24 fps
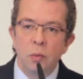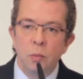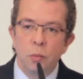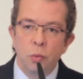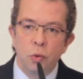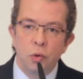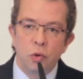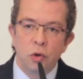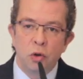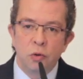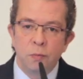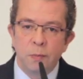
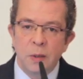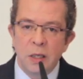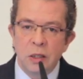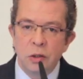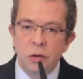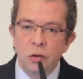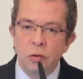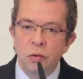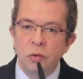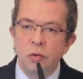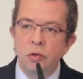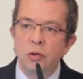durante
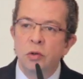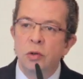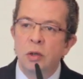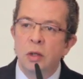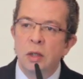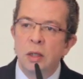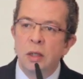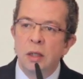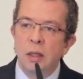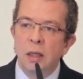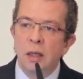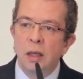estos próximos
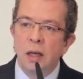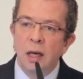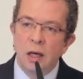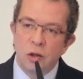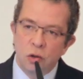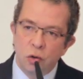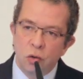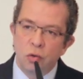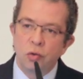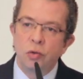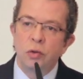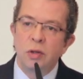cinco
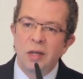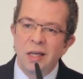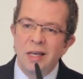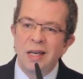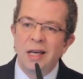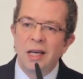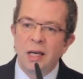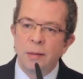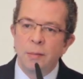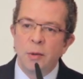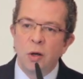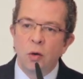años
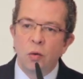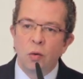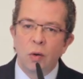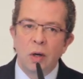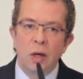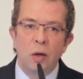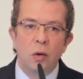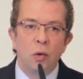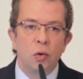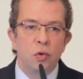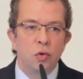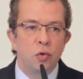en el
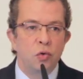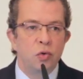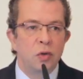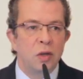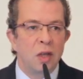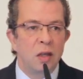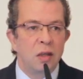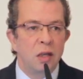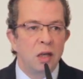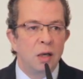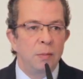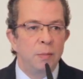desarrollo y
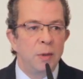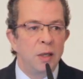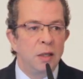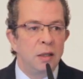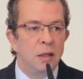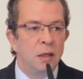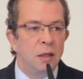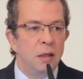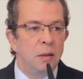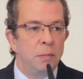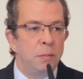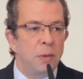mejorar el
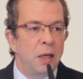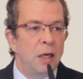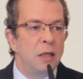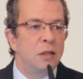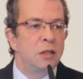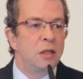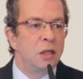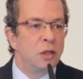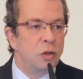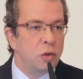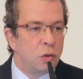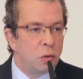ferrocarril,
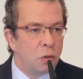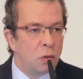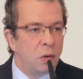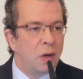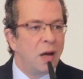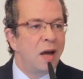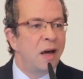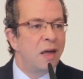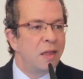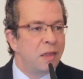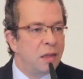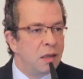
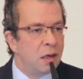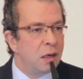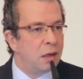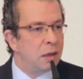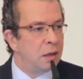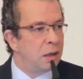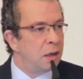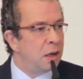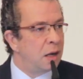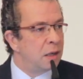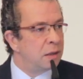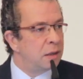pues lo hace
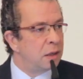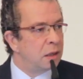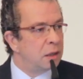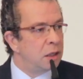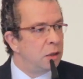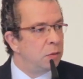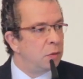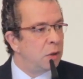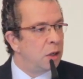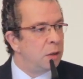muy atractivo.